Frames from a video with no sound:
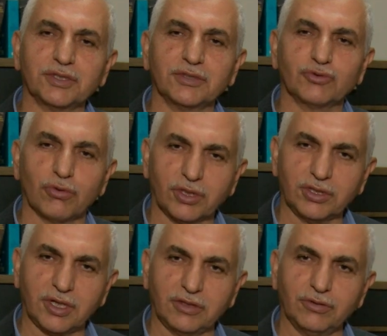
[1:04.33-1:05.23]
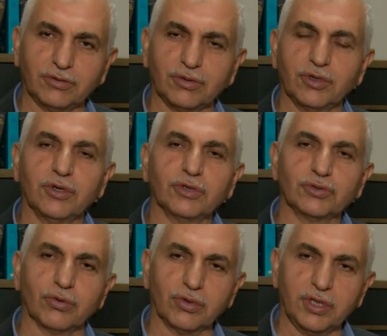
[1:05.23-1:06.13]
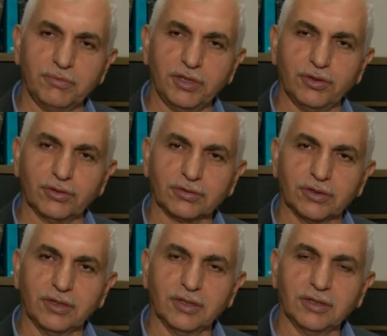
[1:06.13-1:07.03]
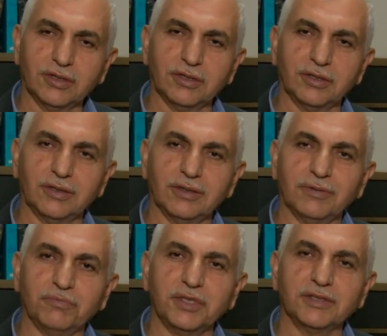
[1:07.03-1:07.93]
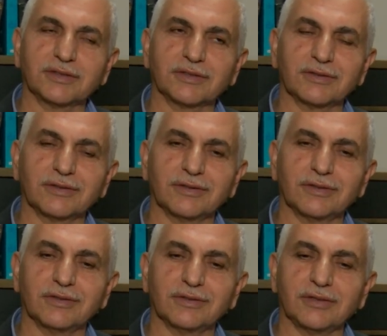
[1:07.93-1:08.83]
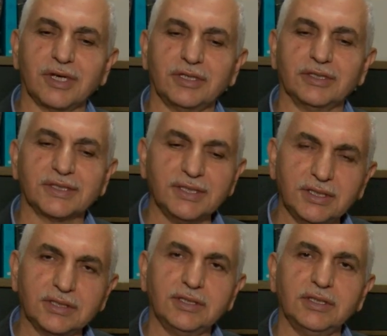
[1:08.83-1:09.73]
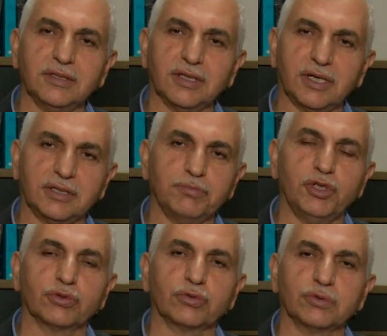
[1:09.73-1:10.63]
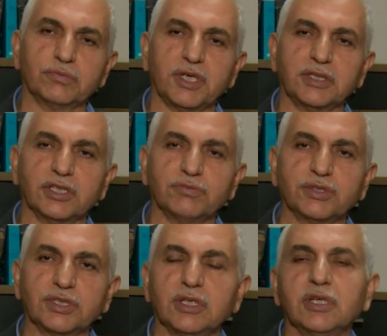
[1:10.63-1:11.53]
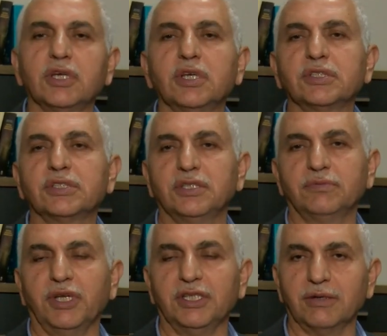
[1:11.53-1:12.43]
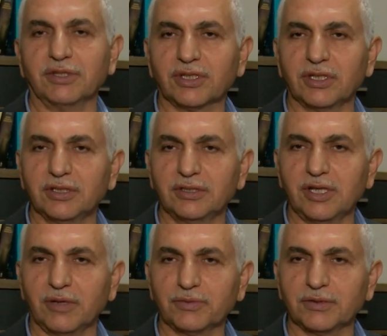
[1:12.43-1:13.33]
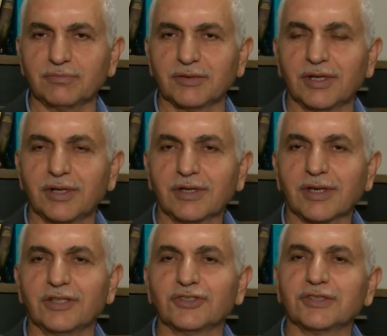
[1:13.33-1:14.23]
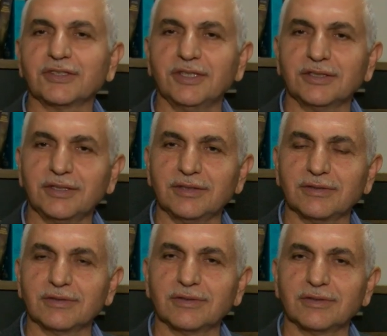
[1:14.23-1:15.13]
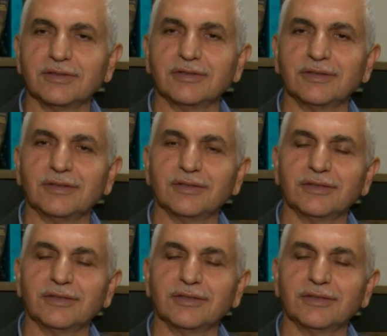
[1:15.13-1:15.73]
bizi çok iyi tanıyor, çok iyi biliyor. E, biz e, hani Siirt'i hani biliyorsunuz ben geçmişte Siirt Belediye Başkanlığı'nı yaptım. Yani Siirt'in e,